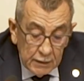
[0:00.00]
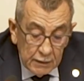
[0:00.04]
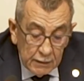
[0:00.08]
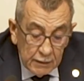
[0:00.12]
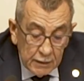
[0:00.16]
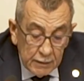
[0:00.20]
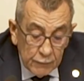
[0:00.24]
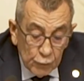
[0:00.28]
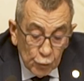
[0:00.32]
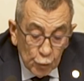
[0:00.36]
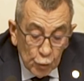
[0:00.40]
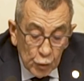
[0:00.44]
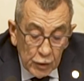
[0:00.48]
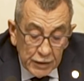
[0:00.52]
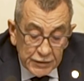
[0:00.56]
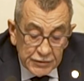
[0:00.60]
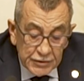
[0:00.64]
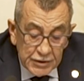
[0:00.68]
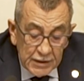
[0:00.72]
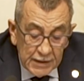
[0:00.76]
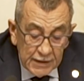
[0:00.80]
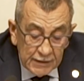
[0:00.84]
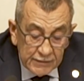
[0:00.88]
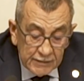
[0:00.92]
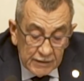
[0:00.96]

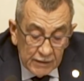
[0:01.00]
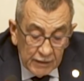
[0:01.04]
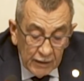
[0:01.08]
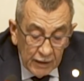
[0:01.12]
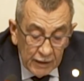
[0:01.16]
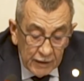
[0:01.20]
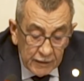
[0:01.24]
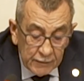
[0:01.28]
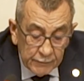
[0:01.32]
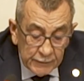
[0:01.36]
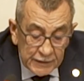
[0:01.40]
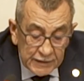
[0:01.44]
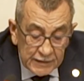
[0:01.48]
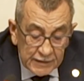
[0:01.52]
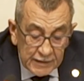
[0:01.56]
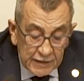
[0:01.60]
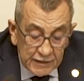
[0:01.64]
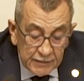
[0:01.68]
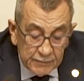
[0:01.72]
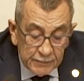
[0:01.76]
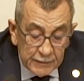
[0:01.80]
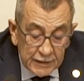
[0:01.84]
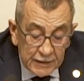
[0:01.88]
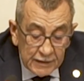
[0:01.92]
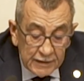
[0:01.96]
لمواجهة الحرب
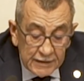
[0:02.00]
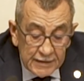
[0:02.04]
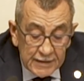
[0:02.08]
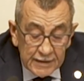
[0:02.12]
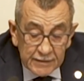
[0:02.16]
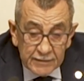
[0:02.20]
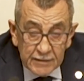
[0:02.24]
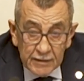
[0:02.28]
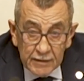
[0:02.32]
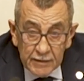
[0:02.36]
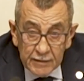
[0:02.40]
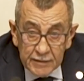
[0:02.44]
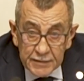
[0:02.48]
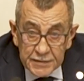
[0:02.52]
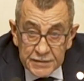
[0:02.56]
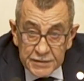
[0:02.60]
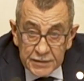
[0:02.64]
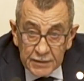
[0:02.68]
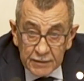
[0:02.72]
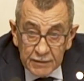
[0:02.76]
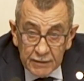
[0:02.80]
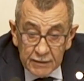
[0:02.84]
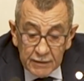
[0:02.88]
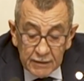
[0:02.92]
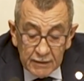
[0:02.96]
التدميرية
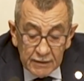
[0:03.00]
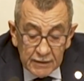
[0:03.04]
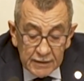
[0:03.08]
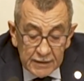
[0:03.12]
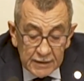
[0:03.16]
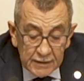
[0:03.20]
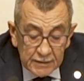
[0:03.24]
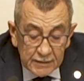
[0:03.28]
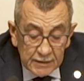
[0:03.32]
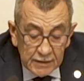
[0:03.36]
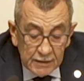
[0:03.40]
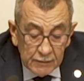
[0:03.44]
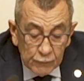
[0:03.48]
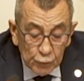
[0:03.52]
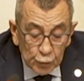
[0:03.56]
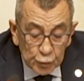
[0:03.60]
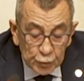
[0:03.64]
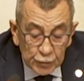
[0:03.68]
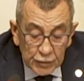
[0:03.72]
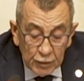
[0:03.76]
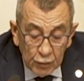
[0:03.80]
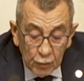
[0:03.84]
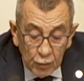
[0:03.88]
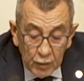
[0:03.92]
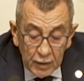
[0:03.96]
الإسرائيلية
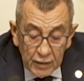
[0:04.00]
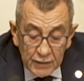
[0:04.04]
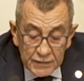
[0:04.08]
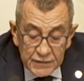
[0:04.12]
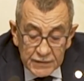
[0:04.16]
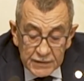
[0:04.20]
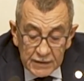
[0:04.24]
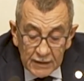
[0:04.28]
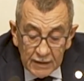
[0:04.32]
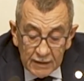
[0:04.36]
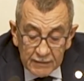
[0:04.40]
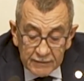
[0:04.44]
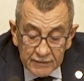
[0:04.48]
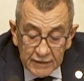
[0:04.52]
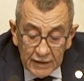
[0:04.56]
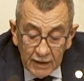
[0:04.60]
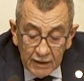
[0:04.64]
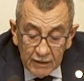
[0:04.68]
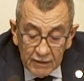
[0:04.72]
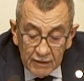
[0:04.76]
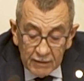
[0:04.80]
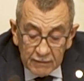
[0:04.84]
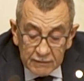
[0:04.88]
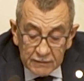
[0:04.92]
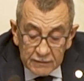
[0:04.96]
المتواصلة
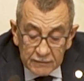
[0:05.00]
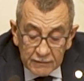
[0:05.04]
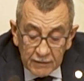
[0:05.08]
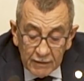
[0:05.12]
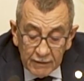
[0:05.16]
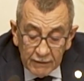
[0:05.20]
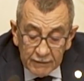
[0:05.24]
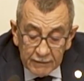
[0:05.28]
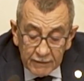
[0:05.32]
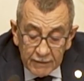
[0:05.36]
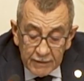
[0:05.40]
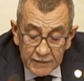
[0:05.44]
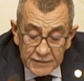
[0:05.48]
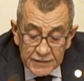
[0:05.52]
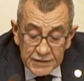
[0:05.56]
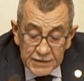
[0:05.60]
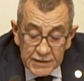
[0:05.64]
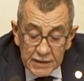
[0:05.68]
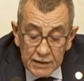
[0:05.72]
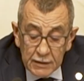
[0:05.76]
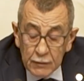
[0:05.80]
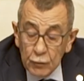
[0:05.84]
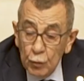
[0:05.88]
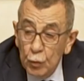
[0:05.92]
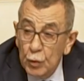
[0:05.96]
على قطاع
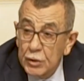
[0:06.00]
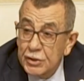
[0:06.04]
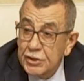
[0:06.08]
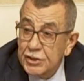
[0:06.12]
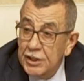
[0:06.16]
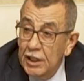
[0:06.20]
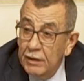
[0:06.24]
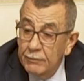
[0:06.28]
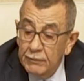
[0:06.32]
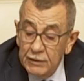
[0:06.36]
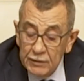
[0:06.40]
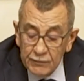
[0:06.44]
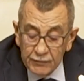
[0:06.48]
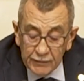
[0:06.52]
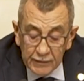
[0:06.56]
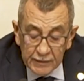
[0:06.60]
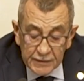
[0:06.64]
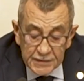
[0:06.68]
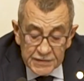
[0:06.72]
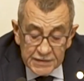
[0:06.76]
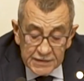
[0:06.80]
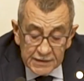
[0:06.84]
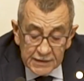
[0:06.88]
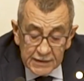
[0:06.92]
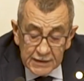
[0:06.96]
غزة والشعب
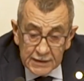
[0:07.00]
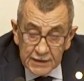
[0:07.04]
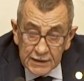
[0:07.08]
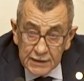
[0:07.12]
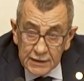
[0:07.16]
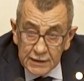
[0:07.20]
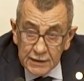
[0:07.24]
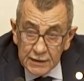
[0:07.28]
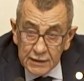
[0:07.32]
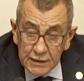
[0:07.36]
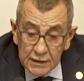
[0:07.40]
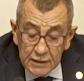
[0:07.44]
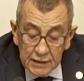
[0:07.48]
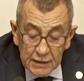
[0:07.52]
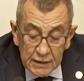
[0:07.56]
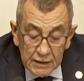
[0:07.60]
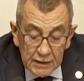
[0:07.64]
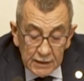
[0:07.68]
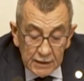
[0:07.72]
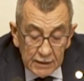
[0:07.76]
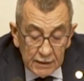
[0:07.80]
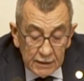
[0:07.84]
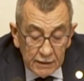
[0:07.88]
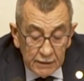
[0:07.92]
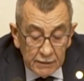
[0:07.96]
الفلسطيني
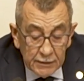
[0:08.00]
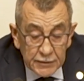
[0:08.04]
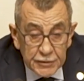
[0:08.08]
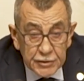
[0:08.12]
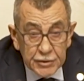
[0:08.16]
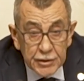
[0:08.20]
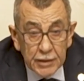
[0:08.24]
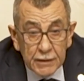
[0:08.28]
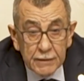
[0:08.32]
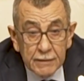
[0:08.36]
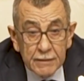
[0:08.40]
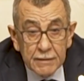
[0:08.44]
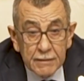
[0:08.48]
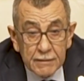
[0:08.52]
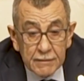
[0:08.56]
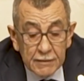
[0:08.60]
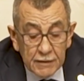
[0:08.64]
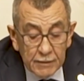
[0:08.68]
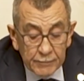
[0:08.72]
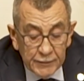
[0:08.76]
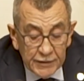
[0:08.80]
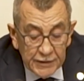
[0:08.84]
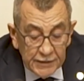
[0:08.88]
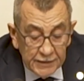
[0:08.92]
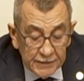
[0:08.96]
للشهر
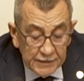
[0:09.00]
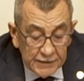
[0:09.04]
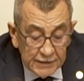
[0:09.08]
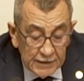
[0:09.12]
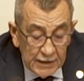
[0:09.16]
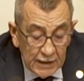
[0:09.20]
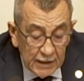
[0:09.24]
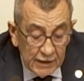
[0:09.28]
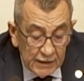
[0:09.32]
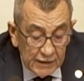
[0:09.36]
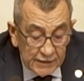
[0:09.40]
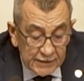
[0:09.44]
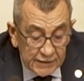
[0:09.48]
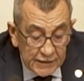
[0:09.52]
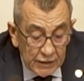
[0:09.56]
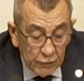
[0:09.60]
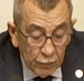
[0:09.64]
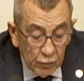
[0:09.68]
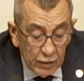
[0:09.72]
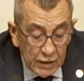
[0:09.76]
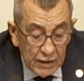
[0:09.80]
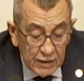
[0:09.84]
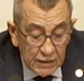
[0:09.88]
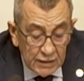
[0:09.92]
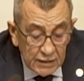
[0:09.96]
الرابع على
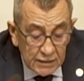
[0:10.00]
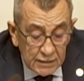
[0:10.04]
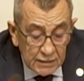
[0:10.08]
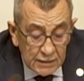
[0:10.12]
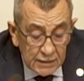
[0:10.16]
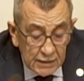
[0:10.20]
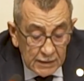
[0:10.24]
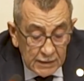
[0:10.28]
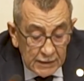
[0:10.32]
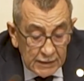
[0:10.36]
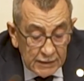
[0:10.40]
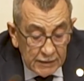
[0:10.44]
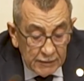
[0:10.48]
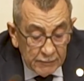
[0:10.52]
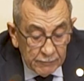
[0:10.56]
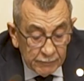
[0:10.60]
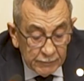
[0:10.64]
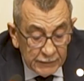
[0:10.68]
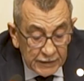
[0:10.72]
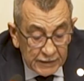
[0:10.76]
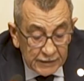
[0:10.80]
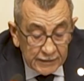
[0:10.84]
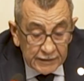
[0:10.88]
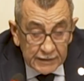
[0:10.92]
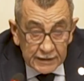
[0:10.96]
التوالي
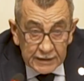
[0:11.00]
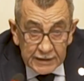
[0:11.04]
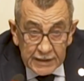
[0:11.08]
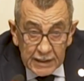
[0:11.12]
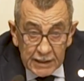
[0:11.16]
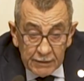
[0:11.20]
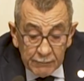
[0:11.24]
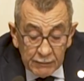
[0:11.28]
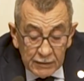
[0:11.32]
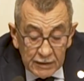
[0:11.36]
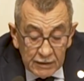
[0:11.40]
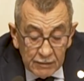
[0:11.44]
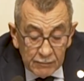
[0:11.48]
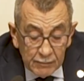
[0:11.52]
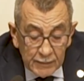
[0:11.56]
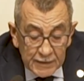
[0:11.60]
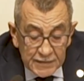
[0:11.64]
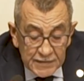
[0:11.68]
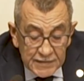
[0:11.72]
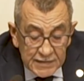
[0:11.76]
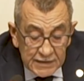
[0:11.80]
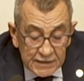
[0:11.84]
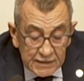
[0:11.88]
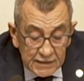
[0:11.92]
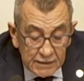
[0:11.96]
بارتكاب
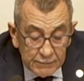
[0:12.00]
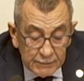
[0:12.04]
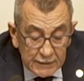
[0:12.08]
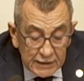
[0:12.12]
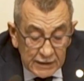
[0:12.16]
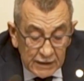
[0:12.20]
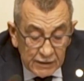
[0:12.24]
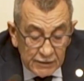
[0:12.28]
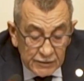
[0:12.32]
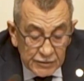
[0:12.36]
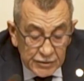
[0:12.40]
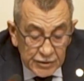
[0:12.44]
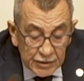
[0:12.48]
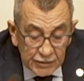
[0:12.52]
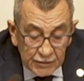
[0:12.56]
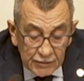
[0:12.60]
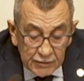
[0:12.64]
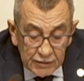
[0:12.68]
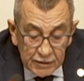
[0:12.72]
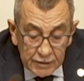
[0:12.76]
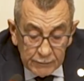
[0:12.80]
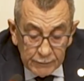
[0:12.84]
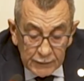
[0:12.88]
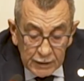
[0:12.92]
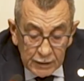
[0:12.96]
المزيد من
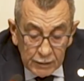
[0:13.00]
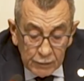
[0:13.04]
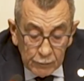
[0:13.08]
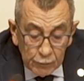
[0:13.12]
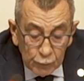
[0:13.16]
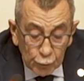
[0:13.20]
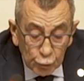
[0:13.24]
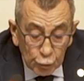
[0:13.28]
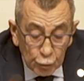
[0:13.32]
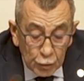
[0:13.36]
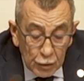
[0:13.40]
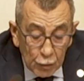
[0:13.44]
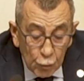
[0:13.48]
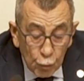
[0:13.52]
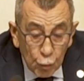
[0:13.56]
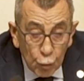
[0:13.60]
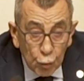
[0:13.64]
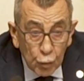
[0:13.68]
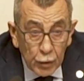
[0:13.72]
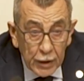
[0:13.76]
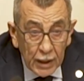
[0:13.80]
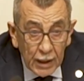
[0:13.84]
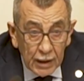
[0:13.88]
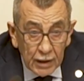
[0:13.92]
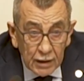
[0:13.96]
الجرائم
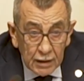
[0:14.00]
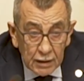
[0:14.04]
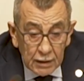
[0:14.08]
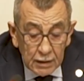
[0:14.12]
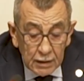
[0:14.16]
المروع